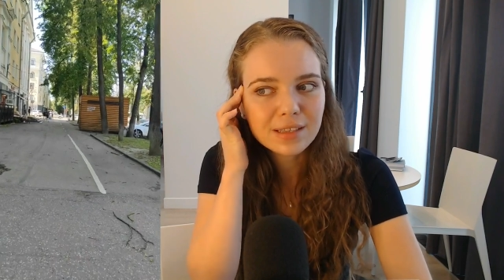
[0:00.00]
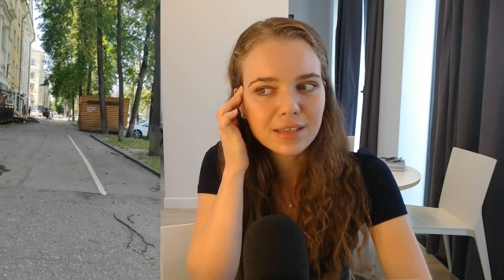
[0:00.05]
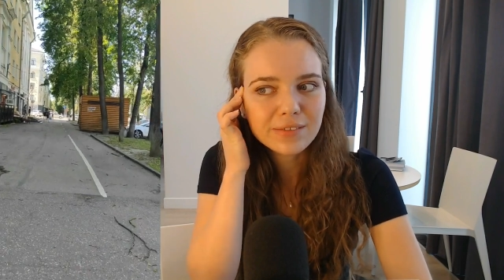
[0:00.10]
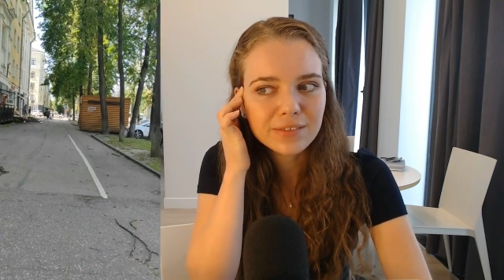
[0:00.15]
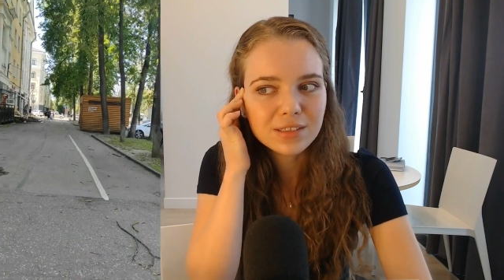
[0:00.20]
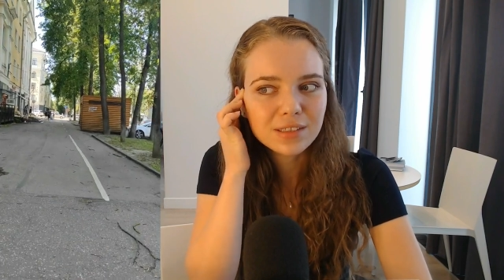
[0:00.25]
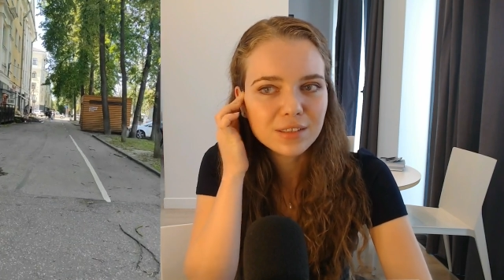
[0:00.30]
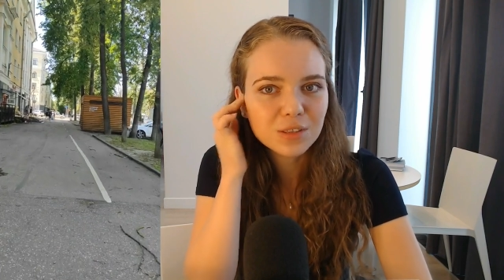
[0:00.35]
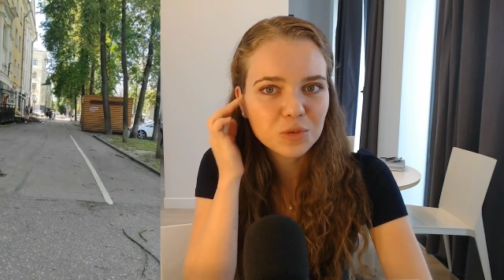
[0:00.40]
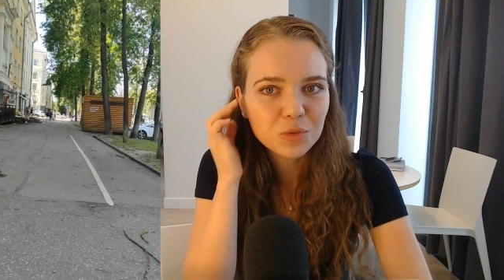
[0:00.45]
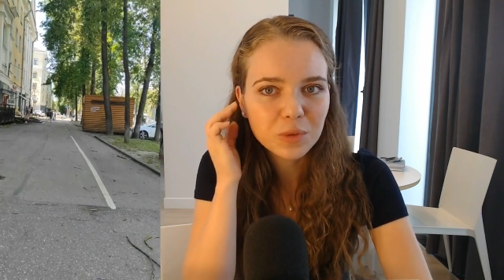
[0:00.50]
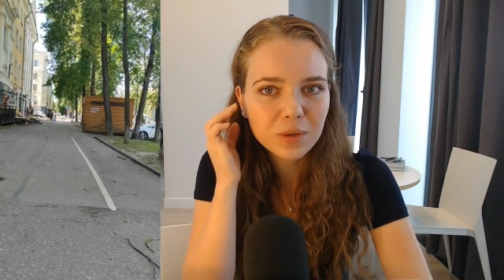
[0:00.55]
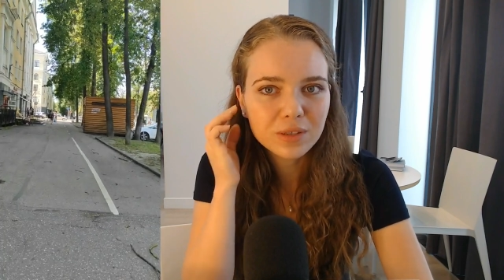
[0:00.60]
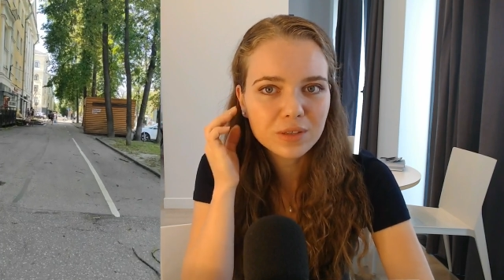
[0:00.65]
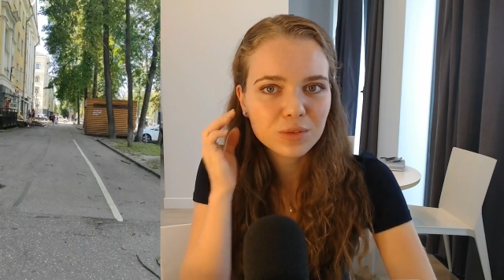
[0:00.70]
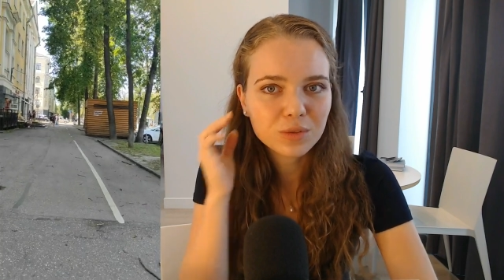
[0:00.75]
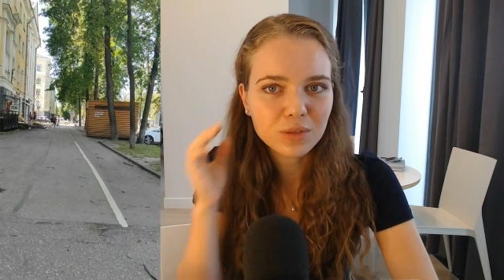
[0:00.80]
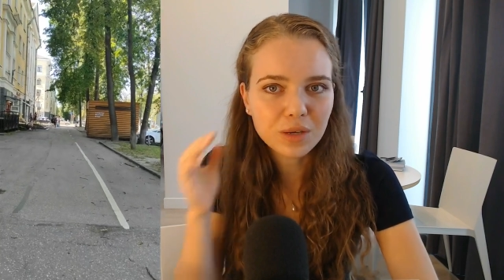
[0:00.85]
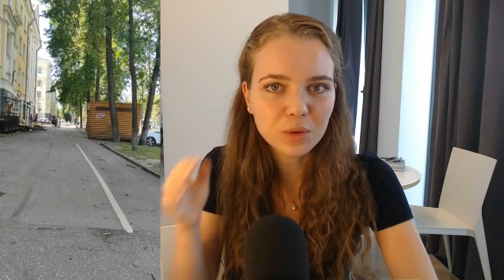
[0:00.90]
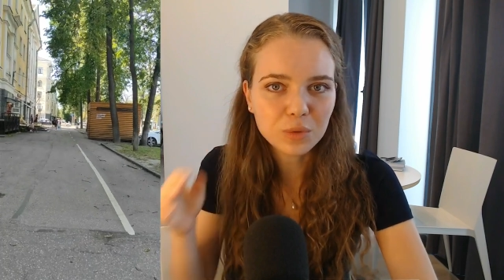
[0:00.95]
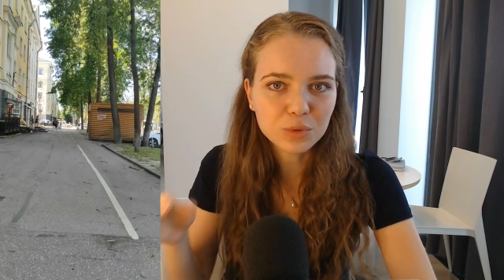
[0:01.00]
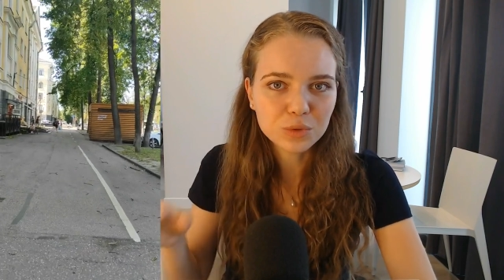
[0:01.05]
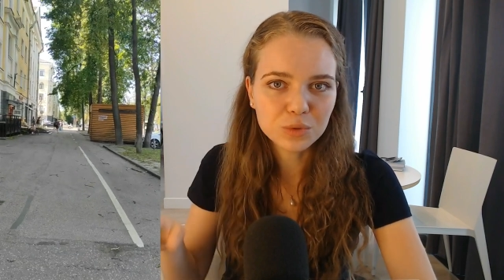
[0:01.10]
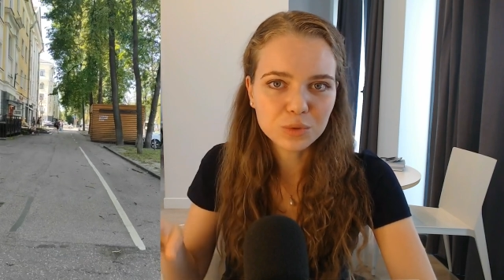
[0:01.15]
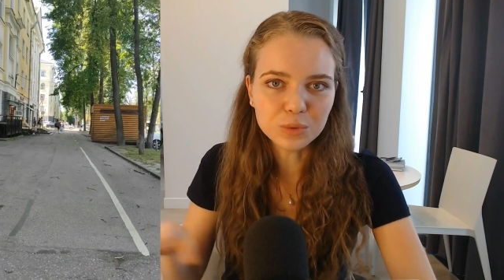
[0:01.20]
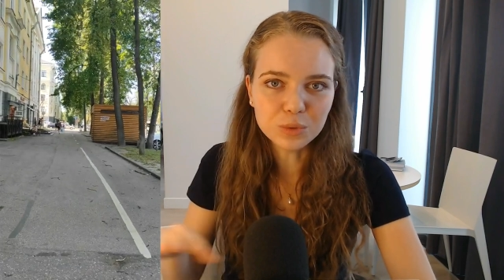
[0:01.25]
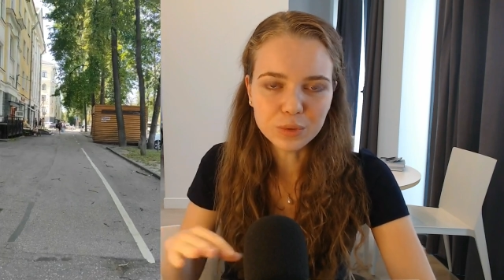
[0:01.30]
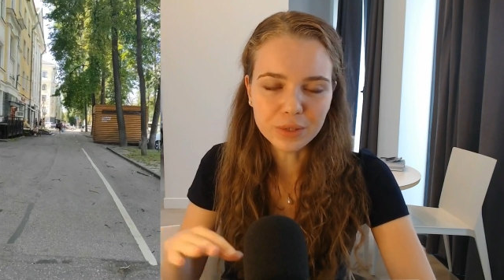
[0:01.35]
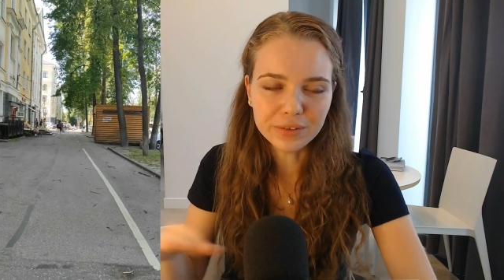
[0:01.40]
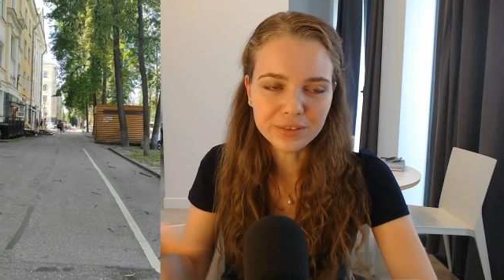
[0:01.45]
Il y avait des endroits sur la
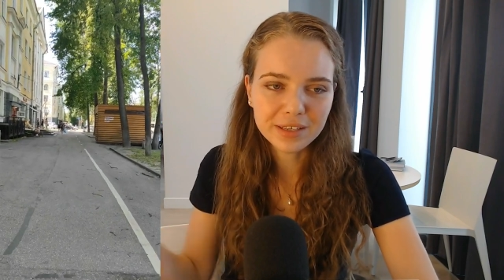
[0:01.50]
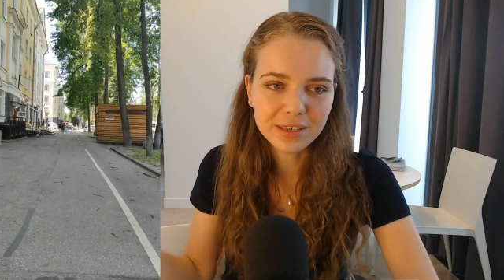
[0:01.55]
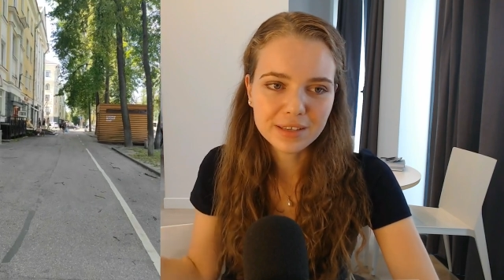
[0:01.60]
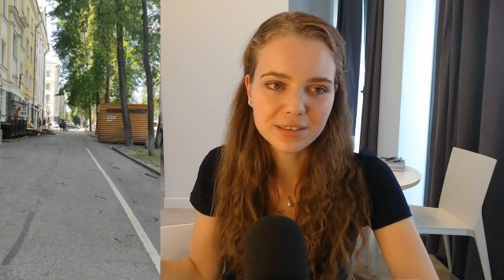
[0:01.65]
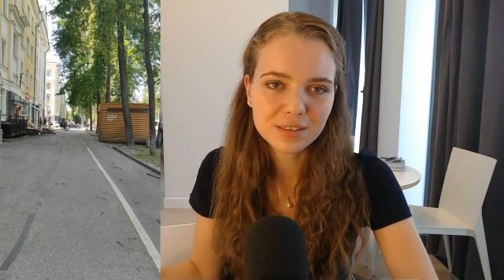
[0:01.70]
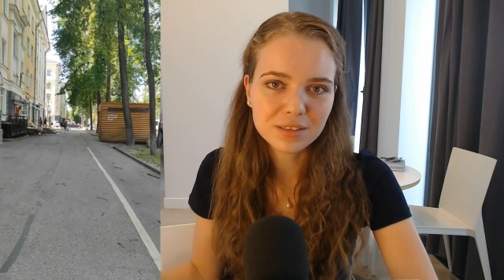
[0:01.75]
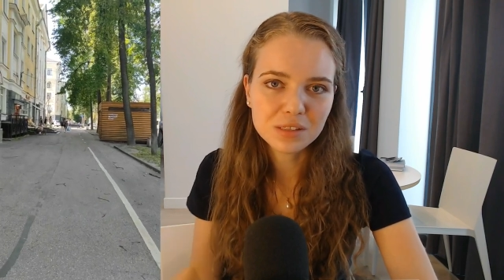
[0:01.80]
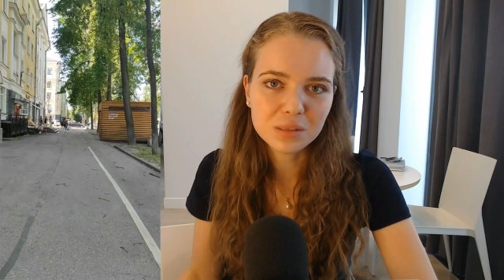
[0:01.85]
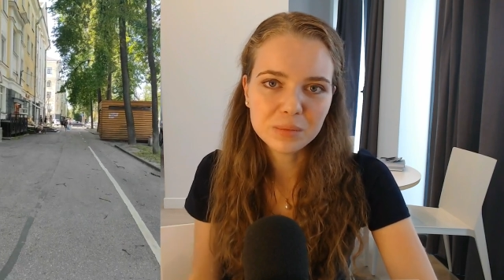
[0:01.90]
route où il y avait 15